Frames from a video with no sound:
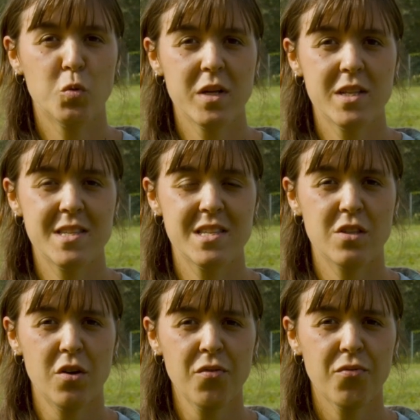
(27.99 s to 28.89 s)

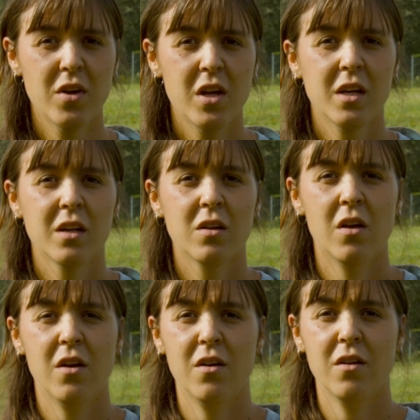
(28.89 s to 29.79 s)
2019,
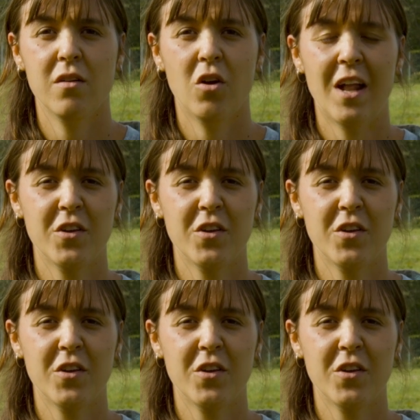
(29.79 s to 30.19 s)
un